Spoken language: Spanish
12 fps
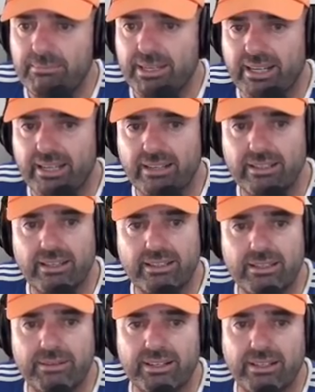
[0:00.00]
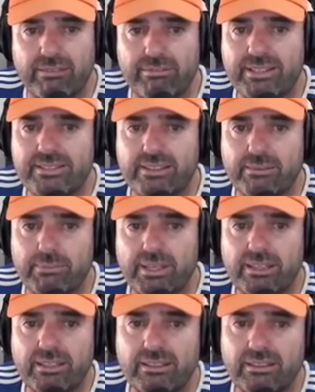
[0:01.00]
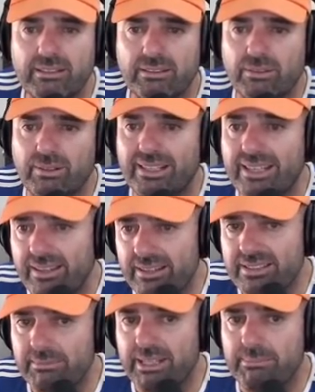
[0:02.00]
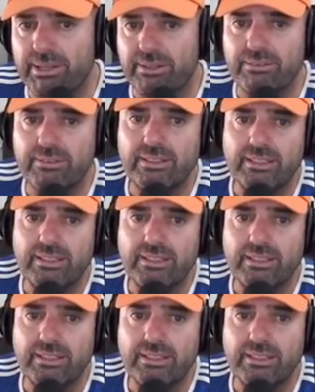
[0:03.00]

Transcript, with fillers: marcarle, activarle la fecha también, no, el día de la semana, perdón,